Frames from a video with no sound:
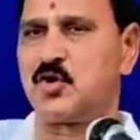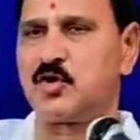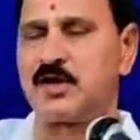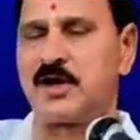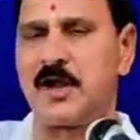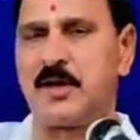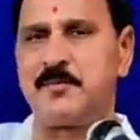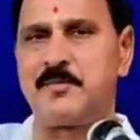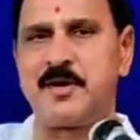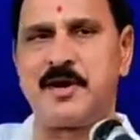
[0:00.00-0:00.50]

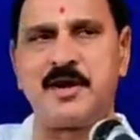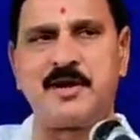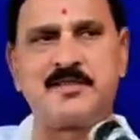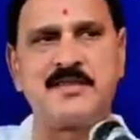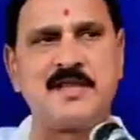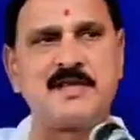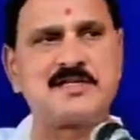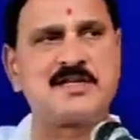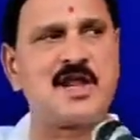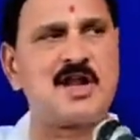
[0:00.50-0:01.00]
నూట డెబ్బై
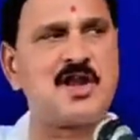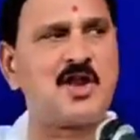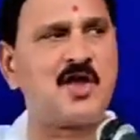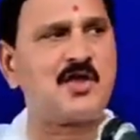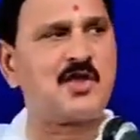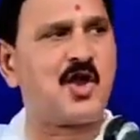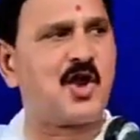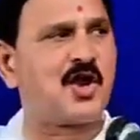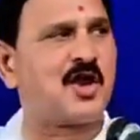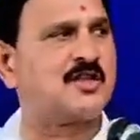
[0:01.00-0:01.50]
ఏడు
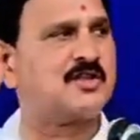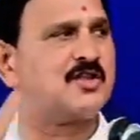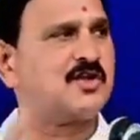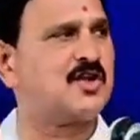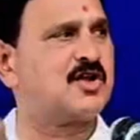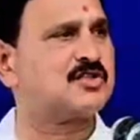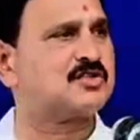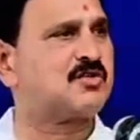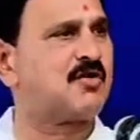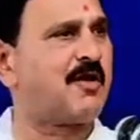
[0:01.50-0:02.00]
దేశాల్లో యోగా
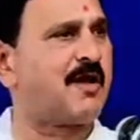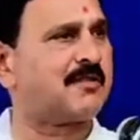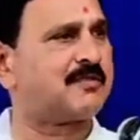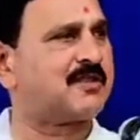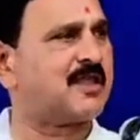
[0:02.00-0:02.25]
దినోత్సవం